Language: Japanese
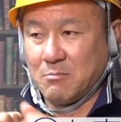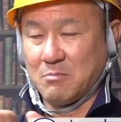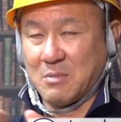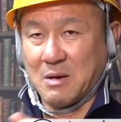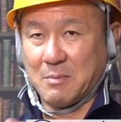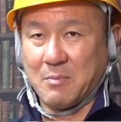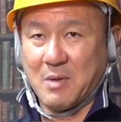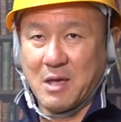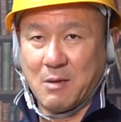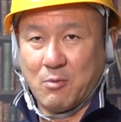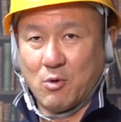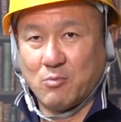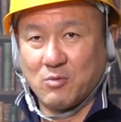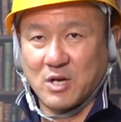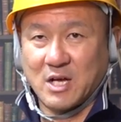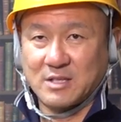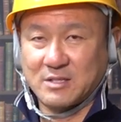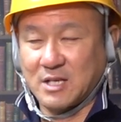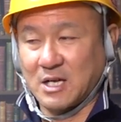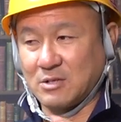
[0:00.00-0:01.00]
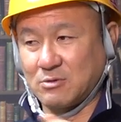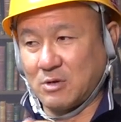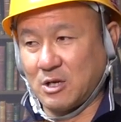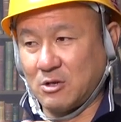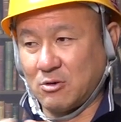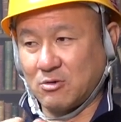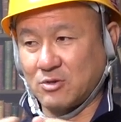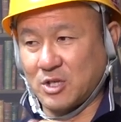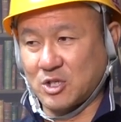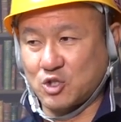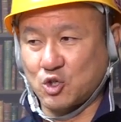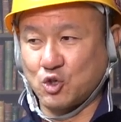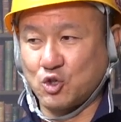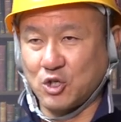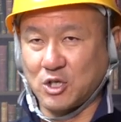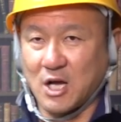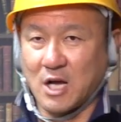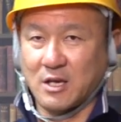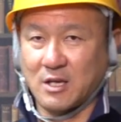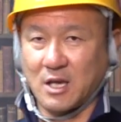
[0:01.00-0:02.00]
まあ名簿もらったりとかいろんな書類
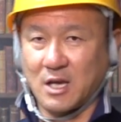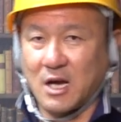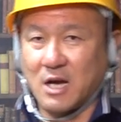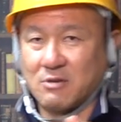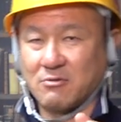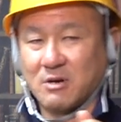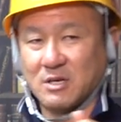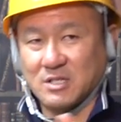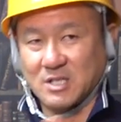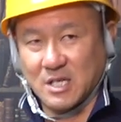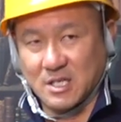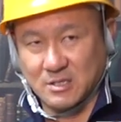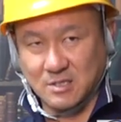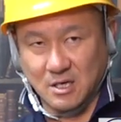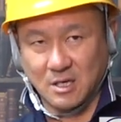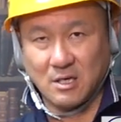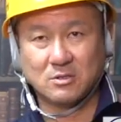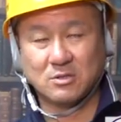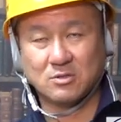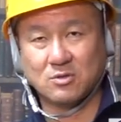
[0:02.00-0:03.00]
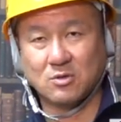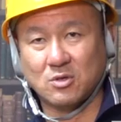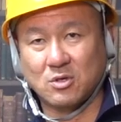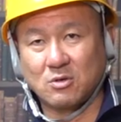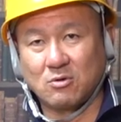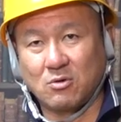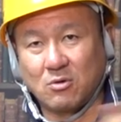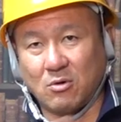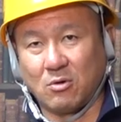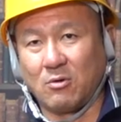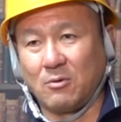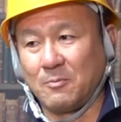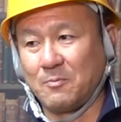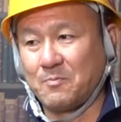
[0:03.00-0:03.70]
関係があるわけじゃないですか。で、それを